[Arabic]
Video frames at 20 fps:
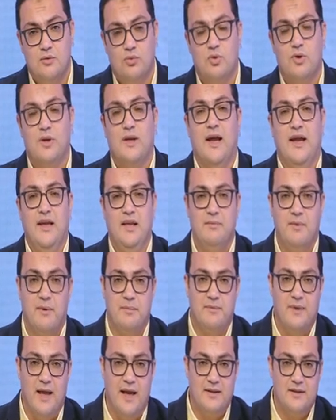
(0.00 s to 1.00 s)
واللعيبة
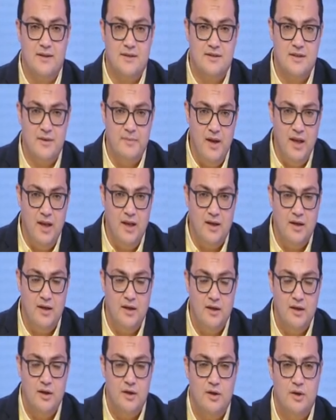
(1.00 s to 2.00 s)
بتاعة الزمالك
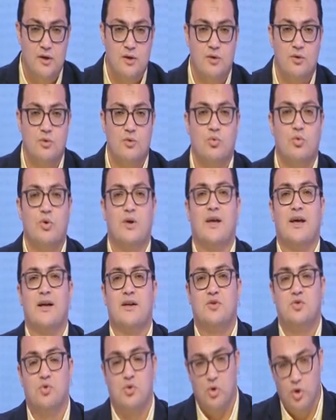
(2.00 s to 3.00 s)

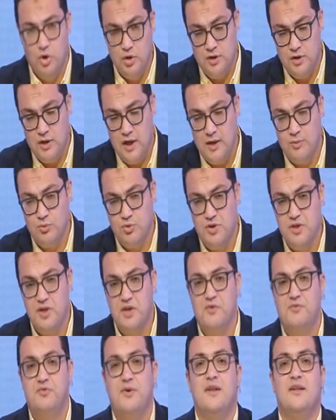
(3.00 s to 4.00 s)
وكارترون
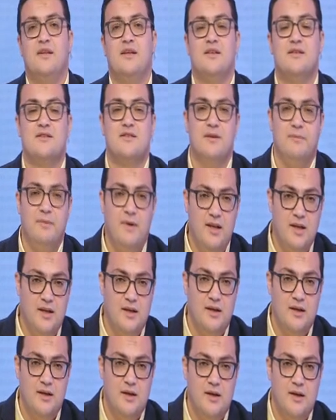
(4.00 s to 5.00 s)
المدير الفني للزمالك
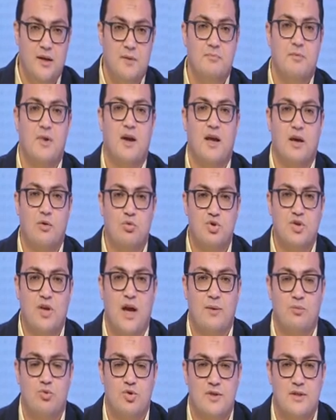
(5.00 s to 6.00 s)
ما كانوش
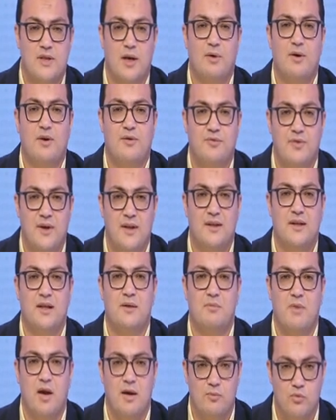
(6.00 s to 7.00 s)
على المستوى الفني
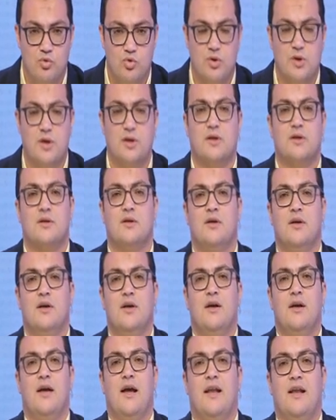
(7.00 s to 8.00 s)
المأمول
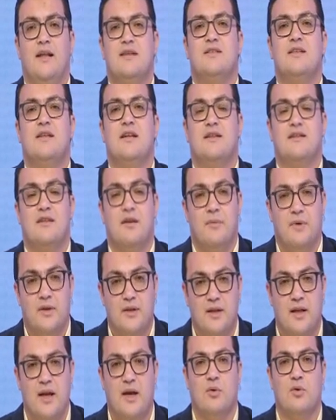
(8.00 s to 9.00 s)
الذي
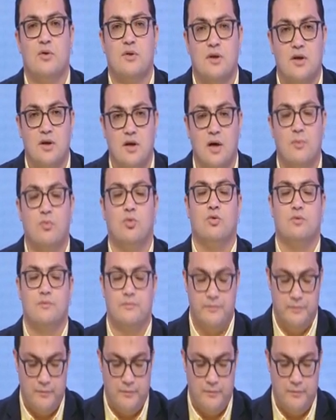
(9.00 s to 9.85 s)
نتمناه ونرغبه